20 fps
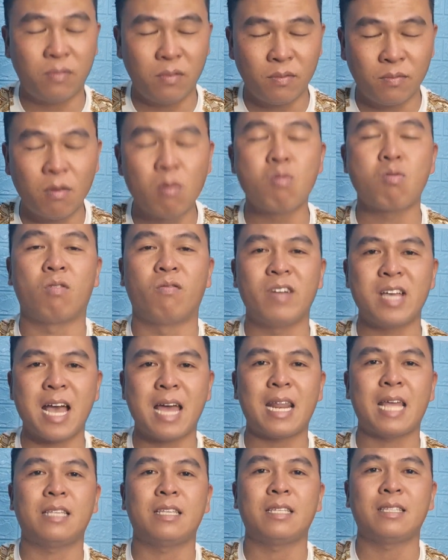vụ
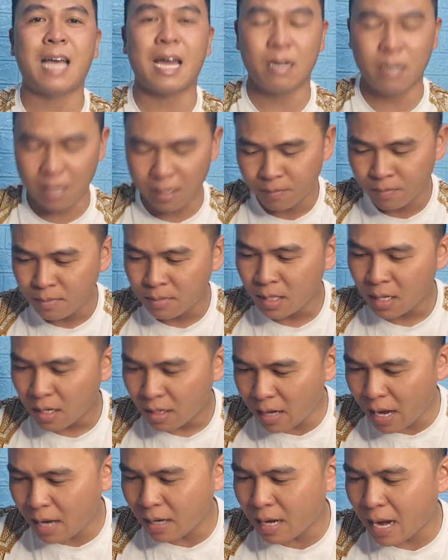VA này diễn ra nữa
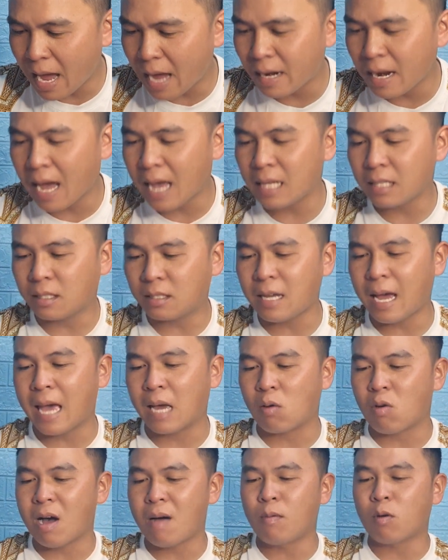nên là đã
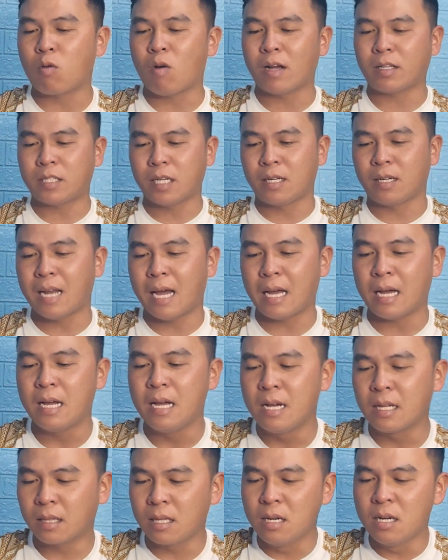trải qua một quá trình là
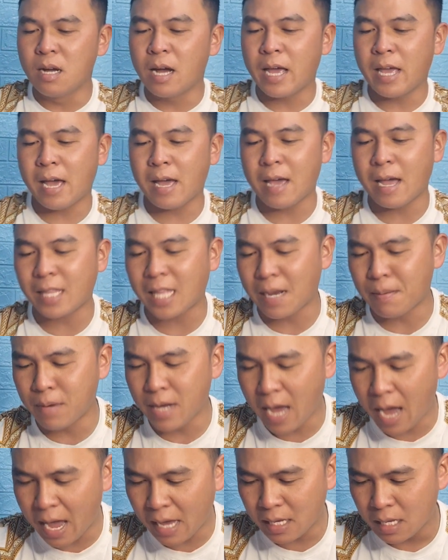từ ngày 22 tháng
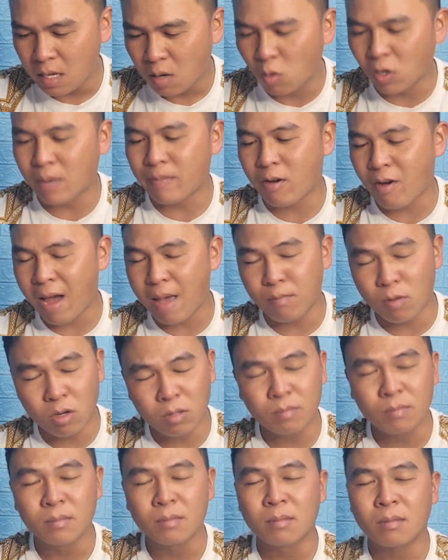12 của năm
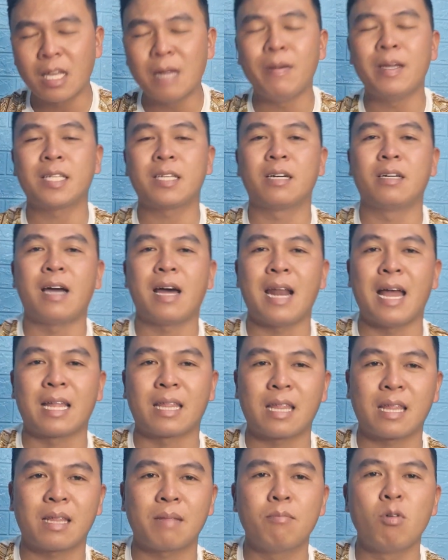2021 đến bây giờ đã
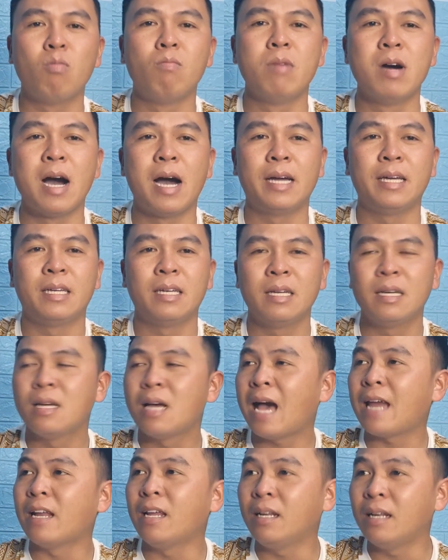là mùng 10
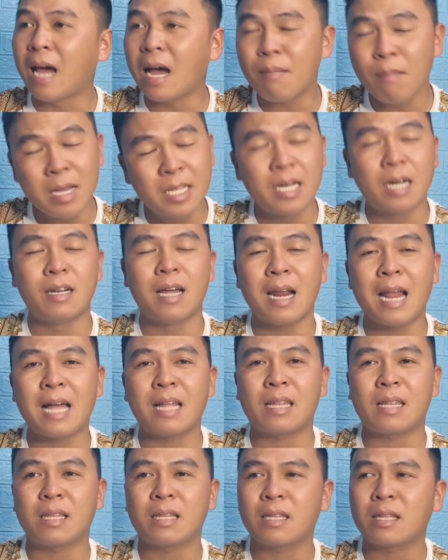à đến đã, bây giờ đã
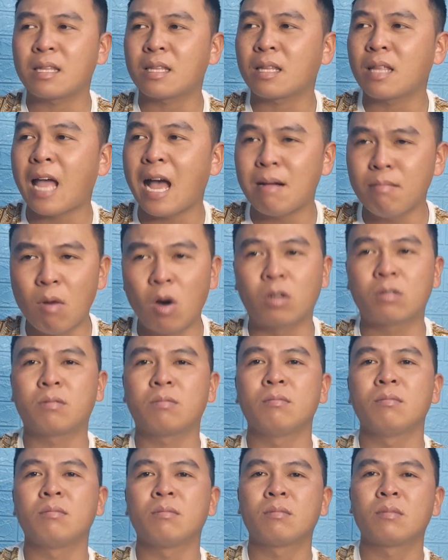là tháng 1
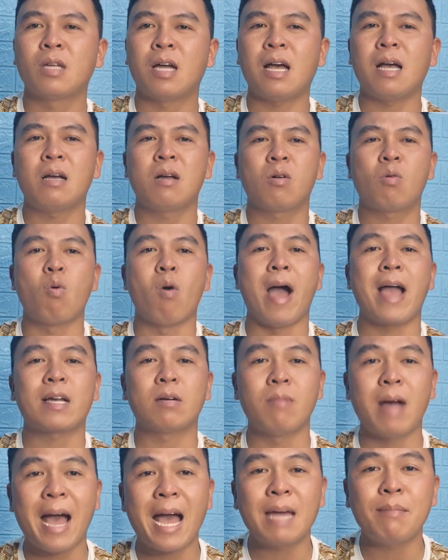ha của
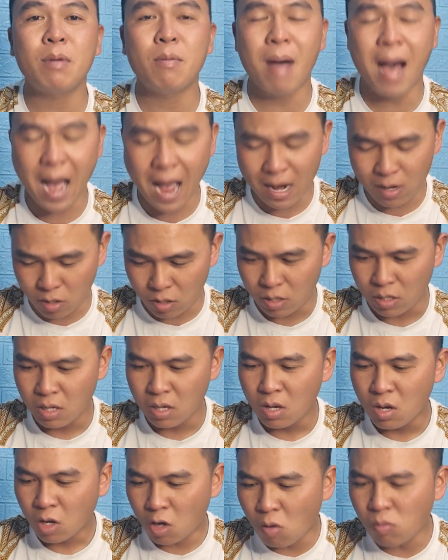2023 rồi
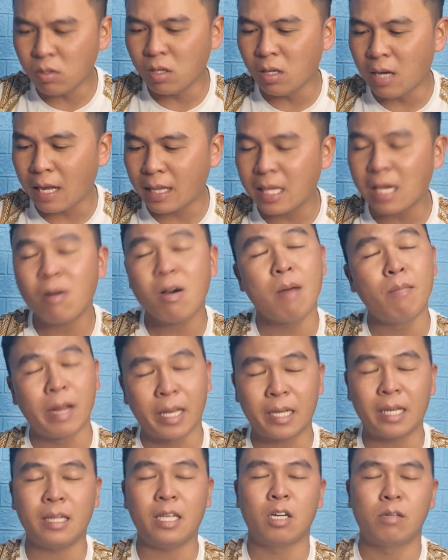cũng như là theo âm
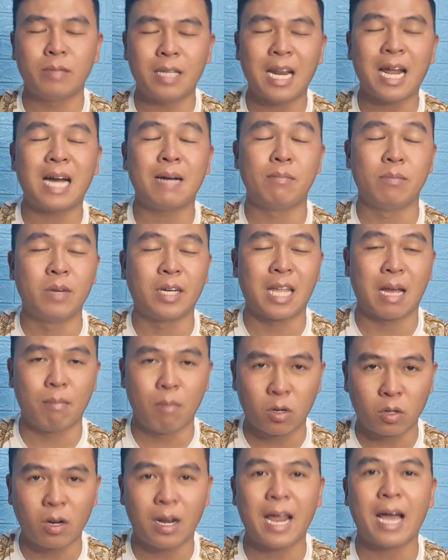lịch ấy, thì hôm nay là ngày 10 tháng
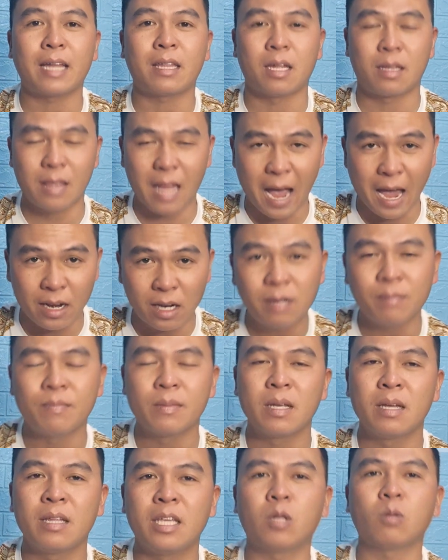1 là ngày thần tài đó
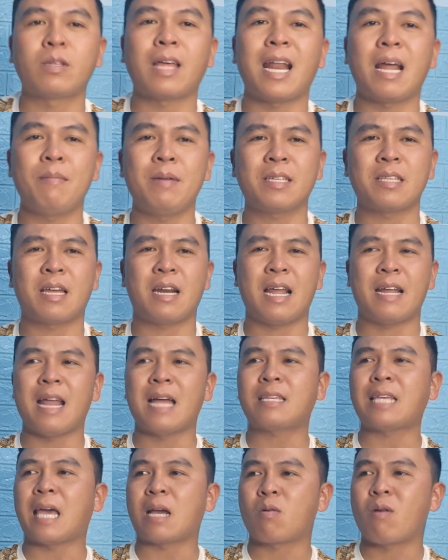thì chúng ta đã biết rằng là
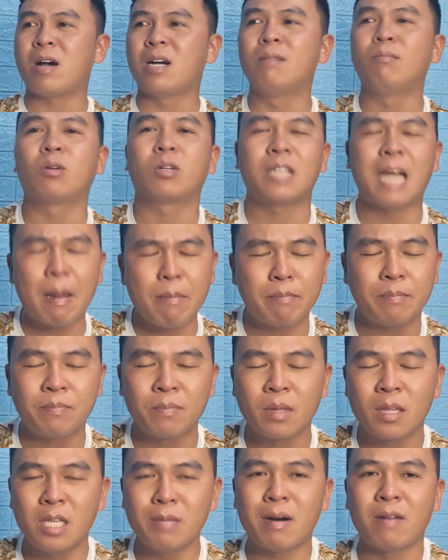đã trải qua hơn một năm
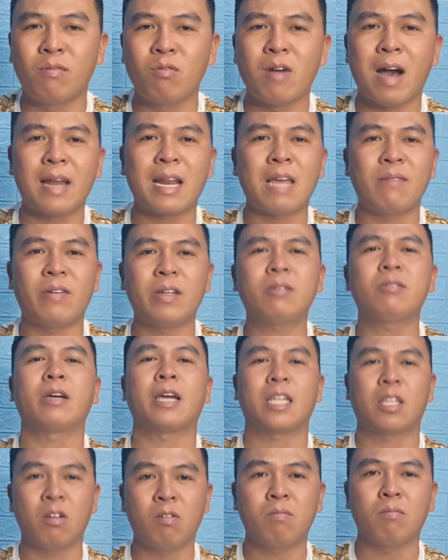nhưng mà vụ án này vẫn chưa
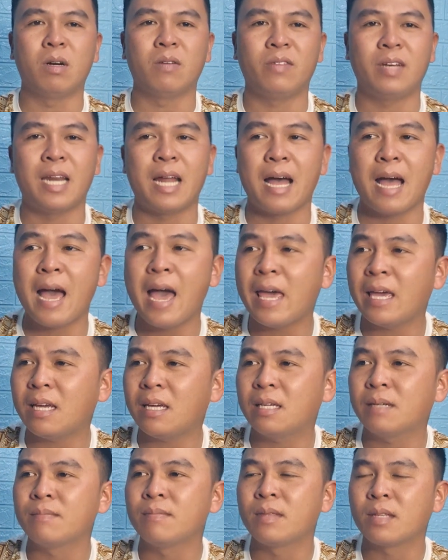kết thúc bởi vì là hai
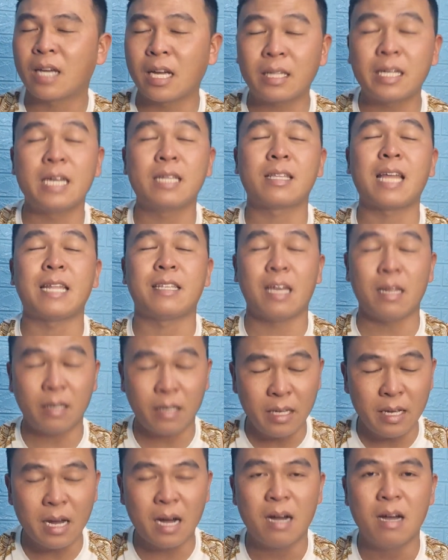cái tên tàn nhẫn
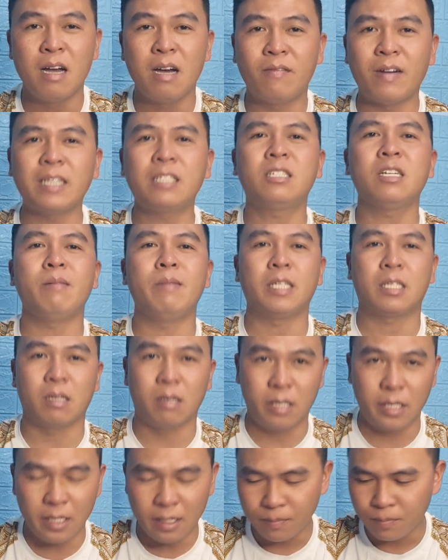kia vẫn chưa bị xử
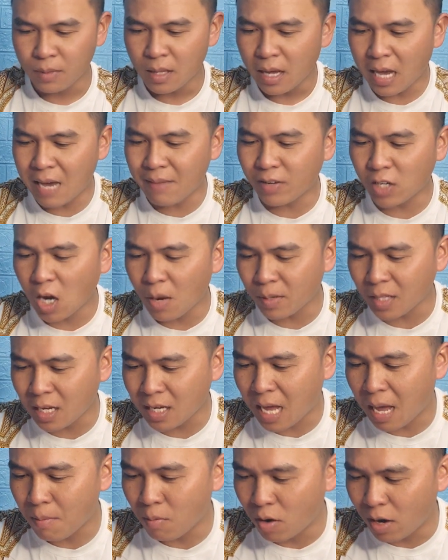lý em vẫn nói với tất
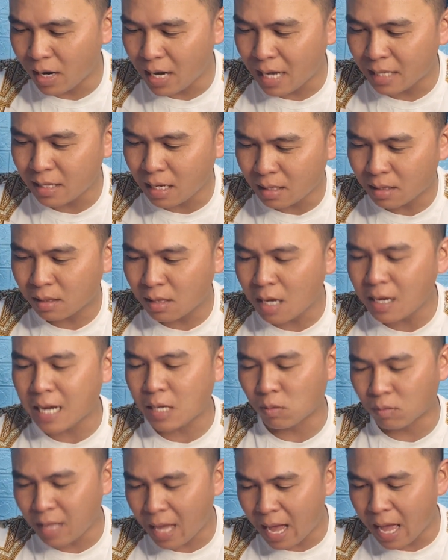cả mọi người là rất tất cả
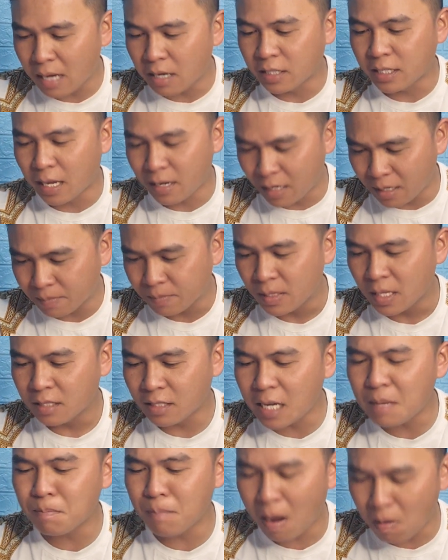chúng ta người dân ấy
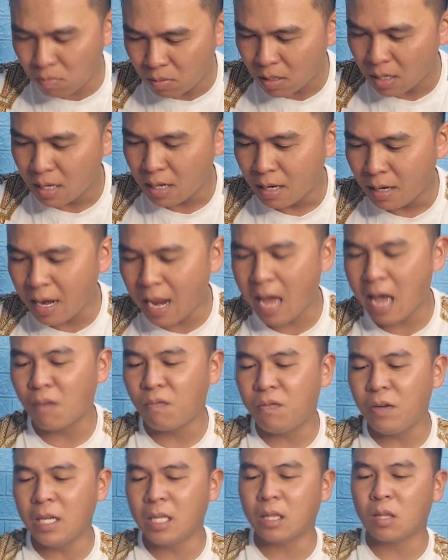rất mong là
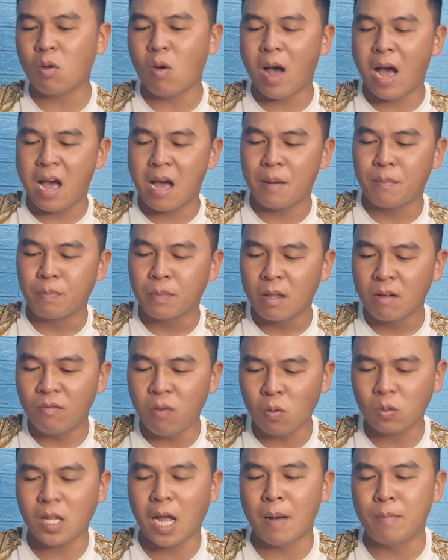phiên tòa
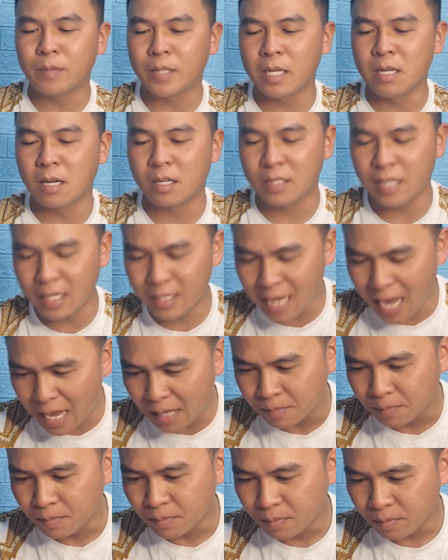phúc thẩm sẽ được diễn ra